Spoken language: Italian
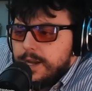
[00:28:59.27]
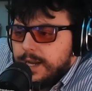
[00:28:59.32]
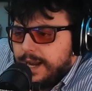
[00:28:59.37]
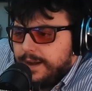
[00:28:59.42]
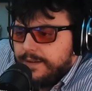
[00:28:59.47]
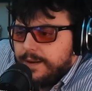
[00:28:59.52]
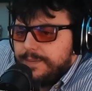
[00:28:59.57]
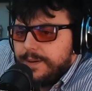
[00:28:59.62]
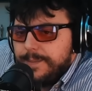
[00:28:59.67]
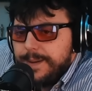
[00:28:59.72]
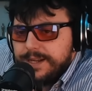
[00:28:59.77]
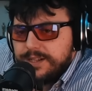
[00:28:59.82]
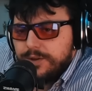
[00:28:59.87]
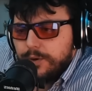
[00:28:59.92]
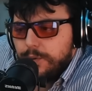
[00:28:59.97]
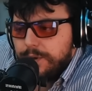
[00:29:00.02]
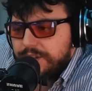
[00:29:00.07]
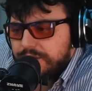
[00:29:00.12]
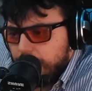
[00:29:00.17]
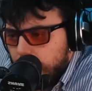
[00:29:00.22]
che avrebbe
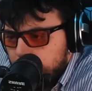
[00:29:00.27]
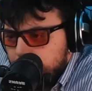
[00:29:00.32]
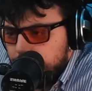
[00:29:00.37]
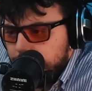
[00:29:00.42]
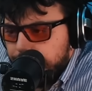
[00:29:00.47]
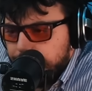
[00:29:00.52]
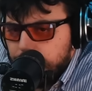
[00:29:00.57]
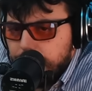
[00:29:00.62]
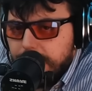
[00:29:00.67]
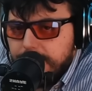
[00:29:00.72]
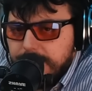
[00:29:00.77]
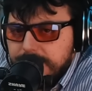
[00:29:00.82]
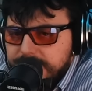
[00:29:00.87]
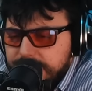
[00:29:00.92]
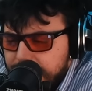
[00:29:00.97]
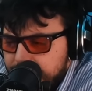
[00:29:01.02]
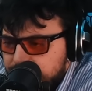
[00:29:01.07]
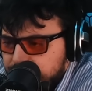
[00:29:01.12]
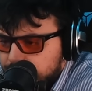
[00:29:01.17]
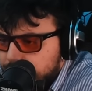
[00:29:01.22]
messo lui soldi per una
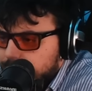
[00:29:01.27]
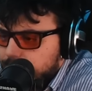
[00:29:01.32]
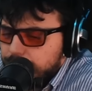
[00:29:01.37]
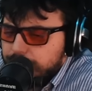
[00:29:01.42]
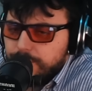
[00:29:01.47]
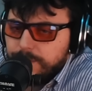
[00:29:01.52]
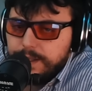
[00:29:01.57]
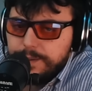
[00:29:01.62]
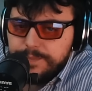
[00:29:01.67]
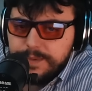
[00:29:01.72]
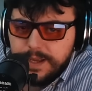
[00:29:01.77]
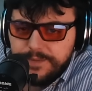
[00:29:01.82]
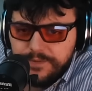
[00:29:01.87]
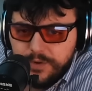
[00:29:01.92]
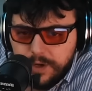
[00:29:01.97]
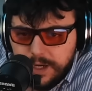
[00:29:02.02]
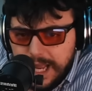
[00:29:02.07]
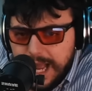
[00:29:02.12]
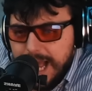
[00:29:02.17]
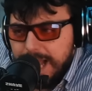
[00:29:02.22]
class action con il suo team di
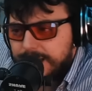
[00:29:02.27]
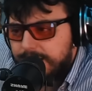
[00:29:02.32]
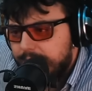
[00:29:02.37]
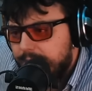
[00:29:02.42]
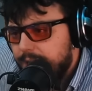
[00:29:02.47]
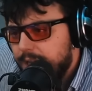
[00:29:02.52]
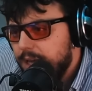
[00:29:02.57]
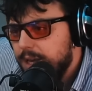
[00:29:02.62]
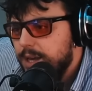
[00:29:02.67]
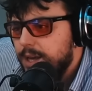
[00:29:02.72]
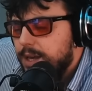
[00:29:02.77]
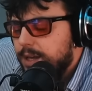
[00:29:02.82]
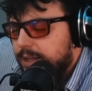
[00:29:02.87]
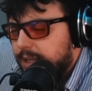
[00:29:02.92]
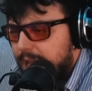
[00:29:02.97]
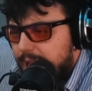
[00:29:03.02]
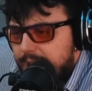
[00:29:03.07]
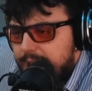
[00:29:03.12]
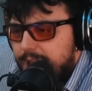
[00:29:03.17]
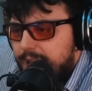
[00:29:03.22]
avvocati
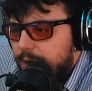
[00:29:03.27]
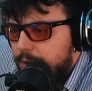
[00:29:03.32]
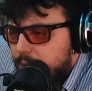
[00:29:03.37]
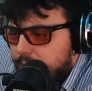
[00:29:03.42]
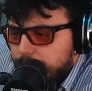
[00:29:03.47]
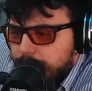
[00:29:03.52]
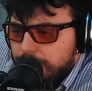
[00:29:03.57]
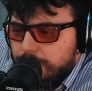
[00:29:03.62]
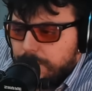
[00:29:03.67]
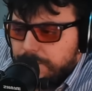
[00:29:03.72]
che lui era un